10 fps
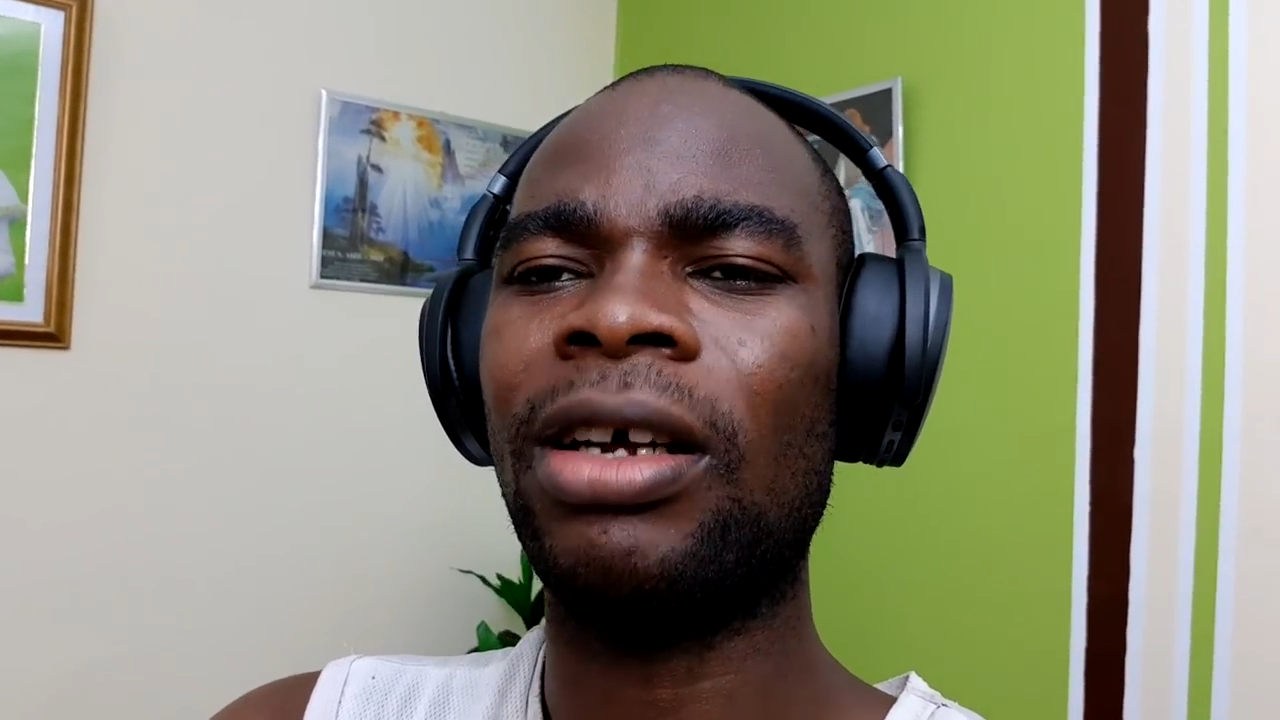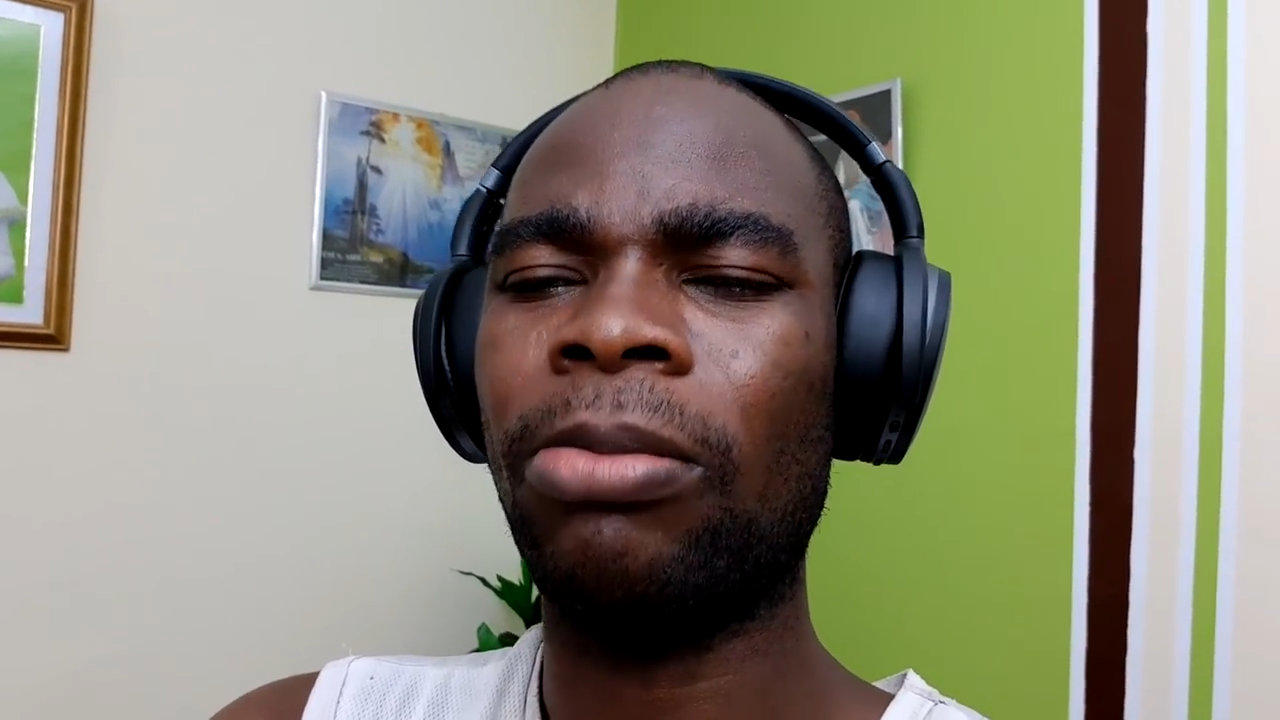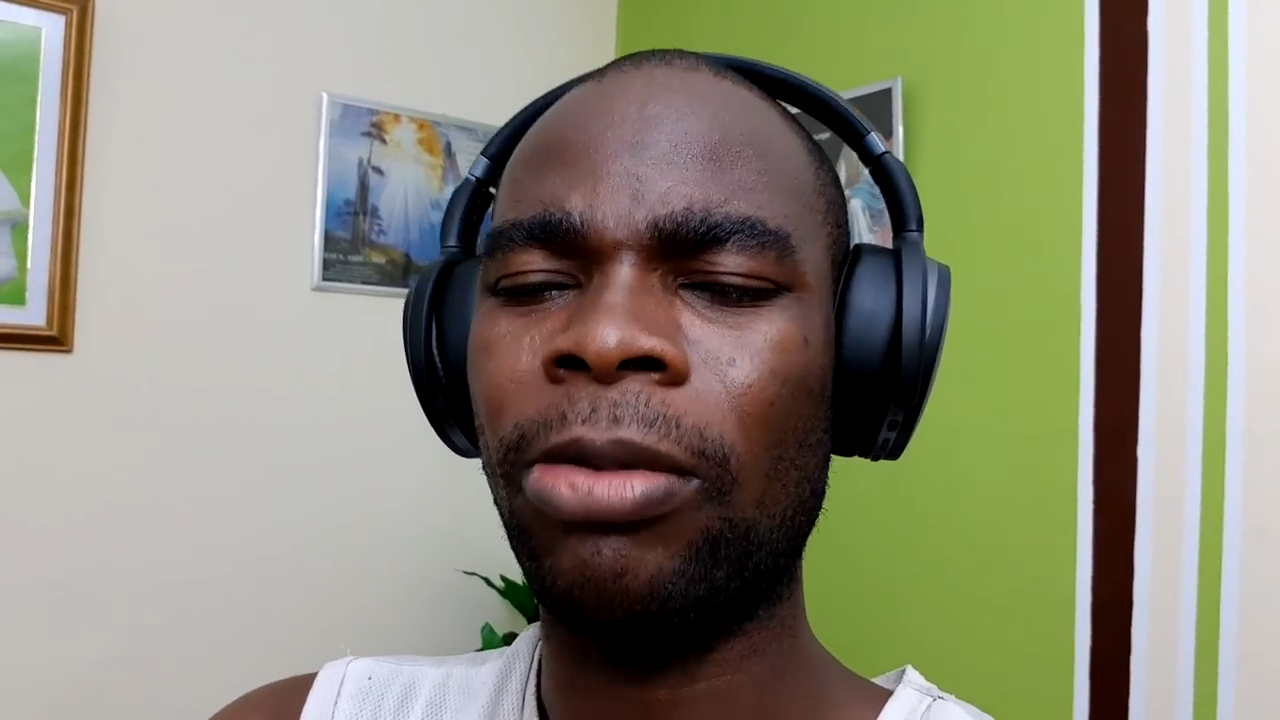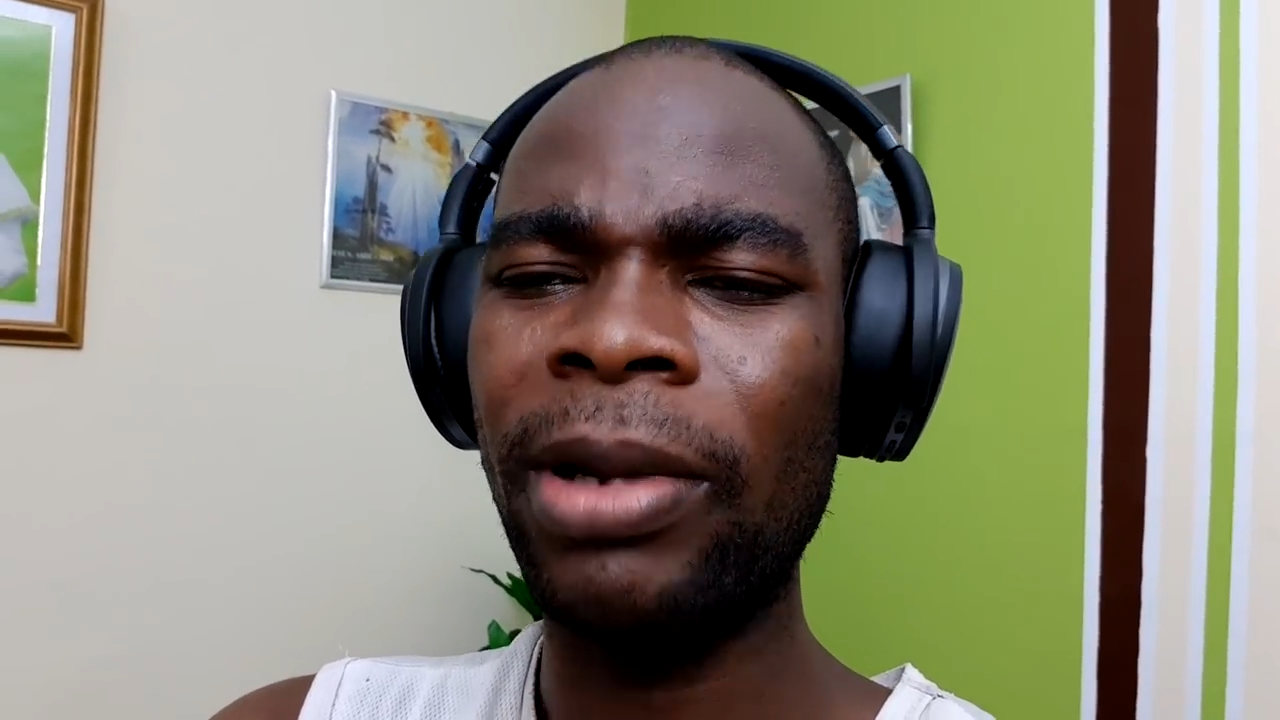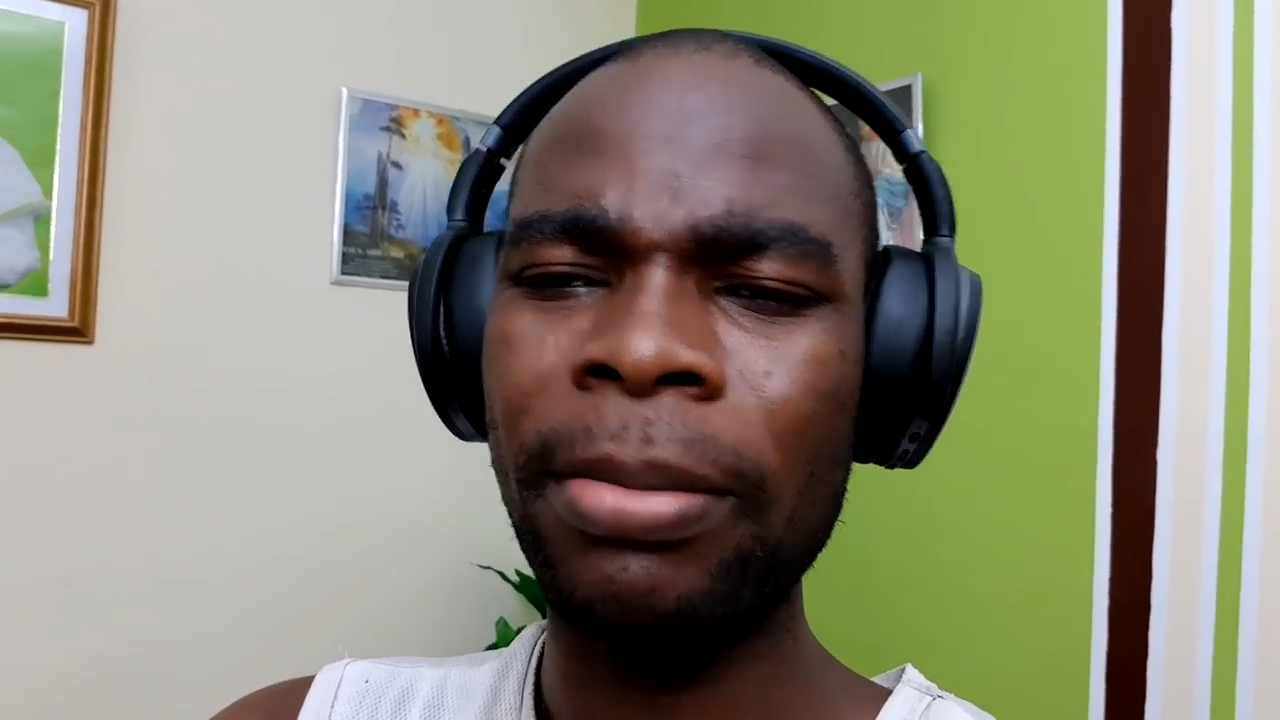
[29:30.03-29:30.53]
les
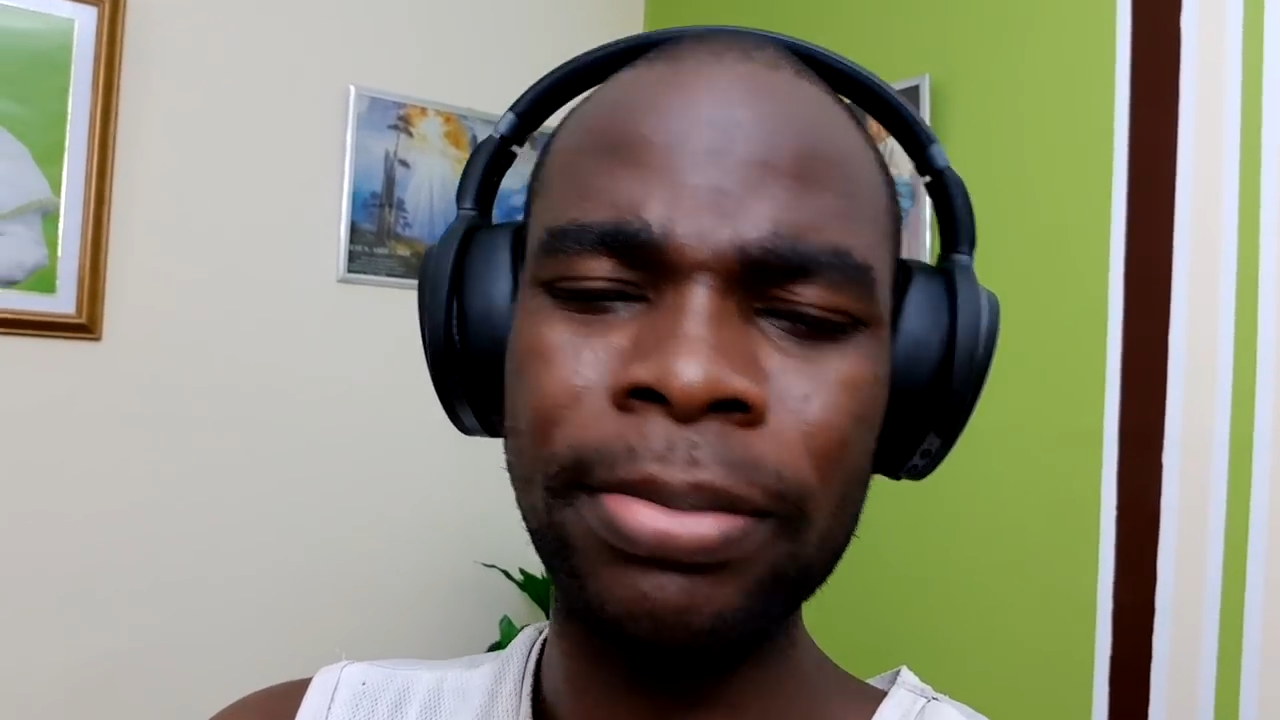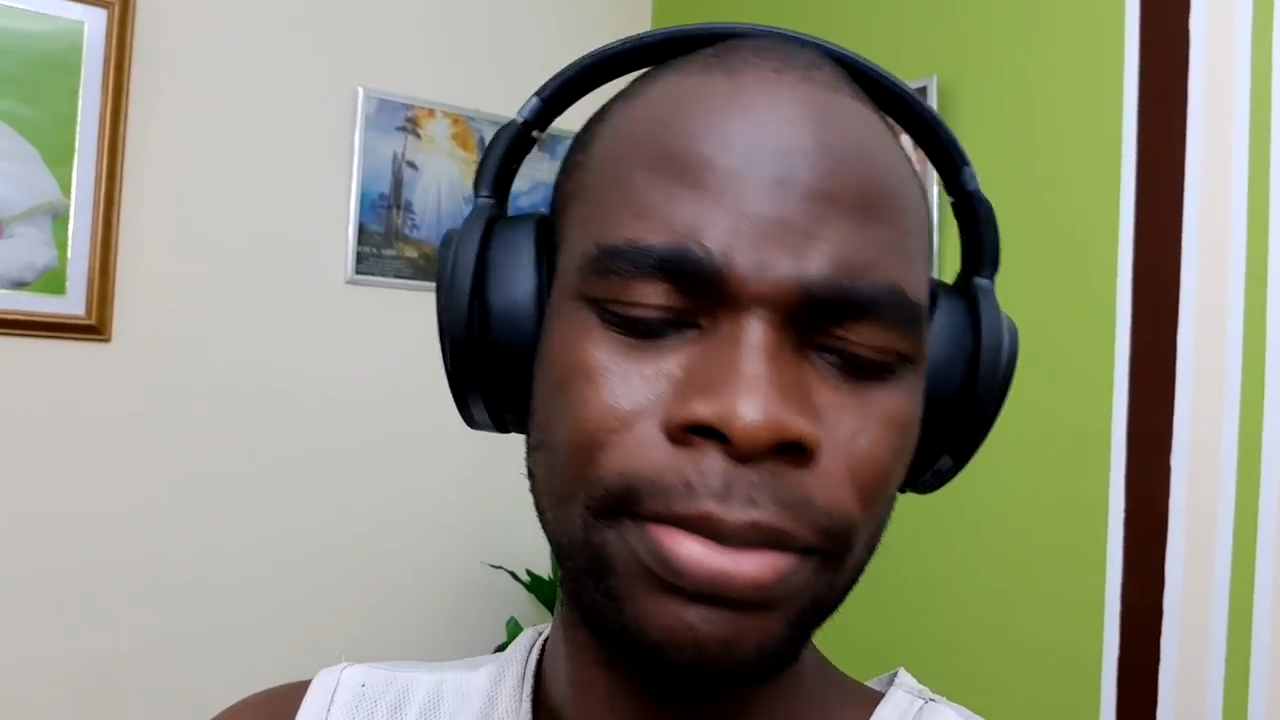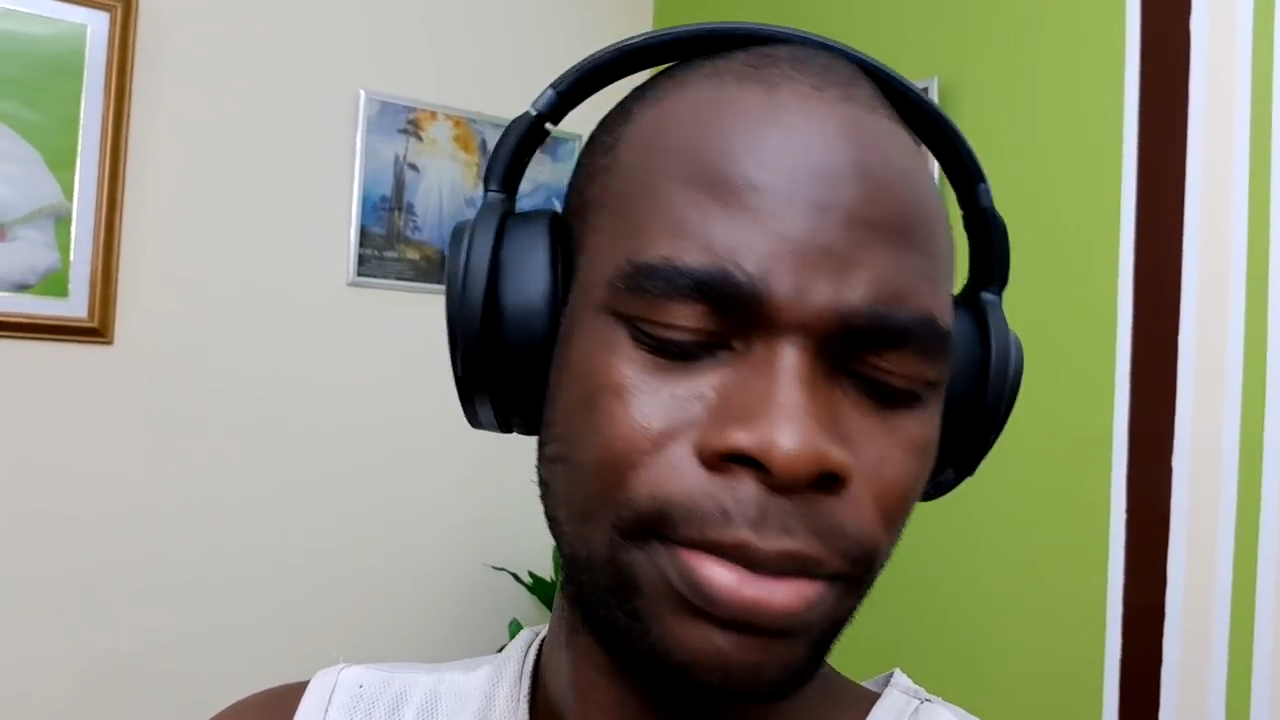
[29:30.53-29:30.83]
problèmes.